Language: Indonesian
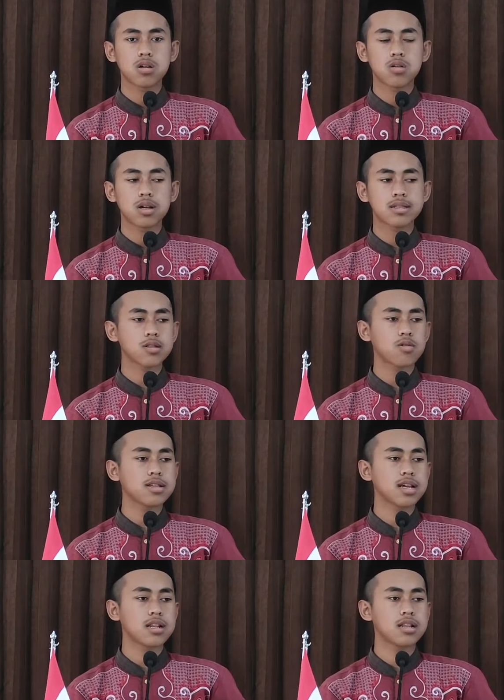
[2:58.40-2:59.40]
Wasatul lisan.
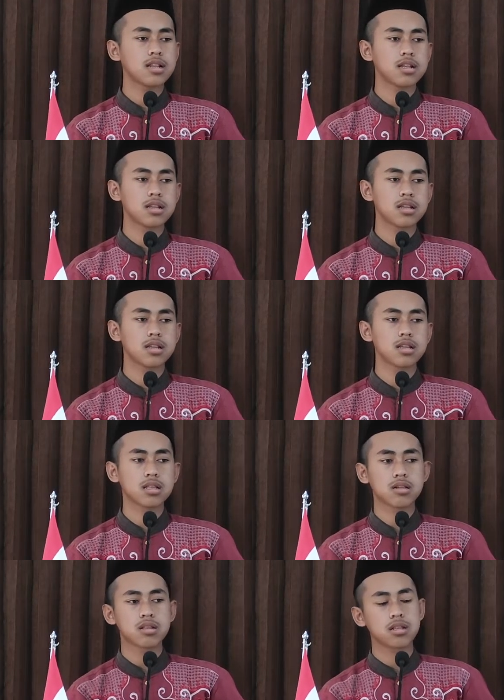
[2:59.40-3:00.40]

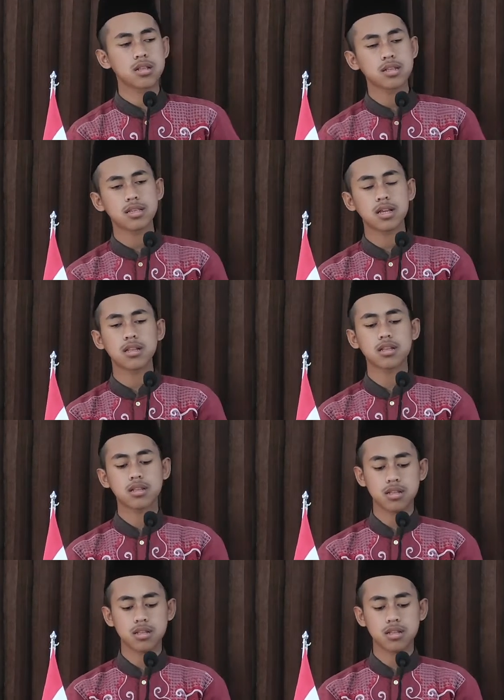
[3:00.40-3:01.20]
Wasatul lisan.